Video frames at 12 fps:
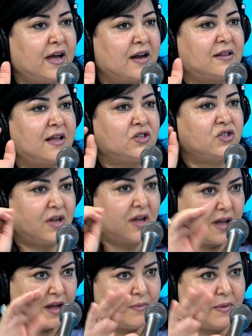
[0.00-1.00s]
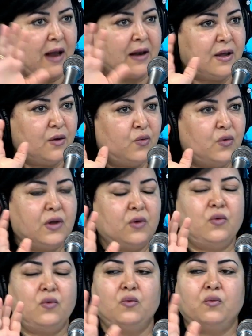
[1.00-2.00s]
كرتاج بحليه
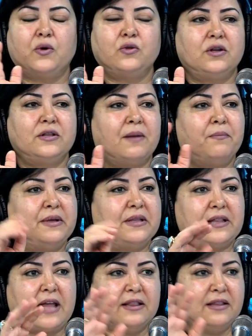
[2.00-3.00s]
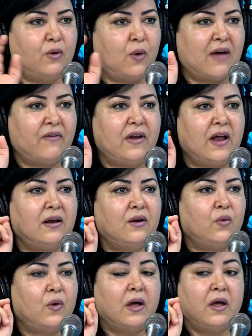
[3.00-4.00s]
وقدرة ربي تتعدى له حفله
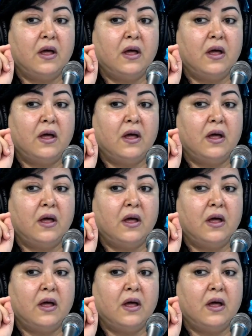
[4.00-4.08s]
حلوه